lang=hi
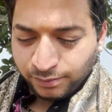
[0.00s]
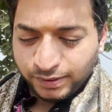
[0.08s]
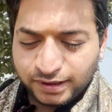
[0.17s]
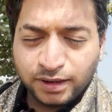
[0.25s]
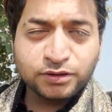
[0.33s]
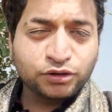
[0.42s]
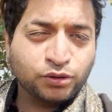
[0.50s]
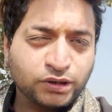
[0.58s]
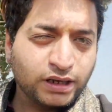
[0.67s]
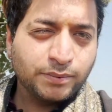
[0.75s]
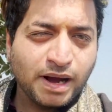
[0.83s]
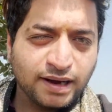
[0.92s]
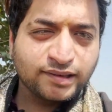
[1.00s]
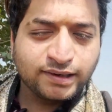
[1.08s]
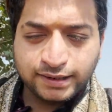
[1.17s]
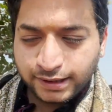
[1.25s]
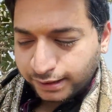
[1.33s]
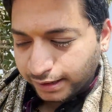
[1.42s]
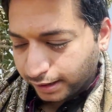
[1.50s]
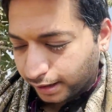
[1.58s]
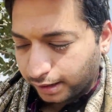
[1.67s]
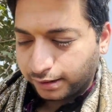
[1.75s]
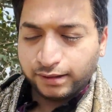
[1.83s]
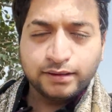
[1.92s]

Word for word: मिलते आपसे थोड़ी देर में आगे चल के देखते हैं क्या रहता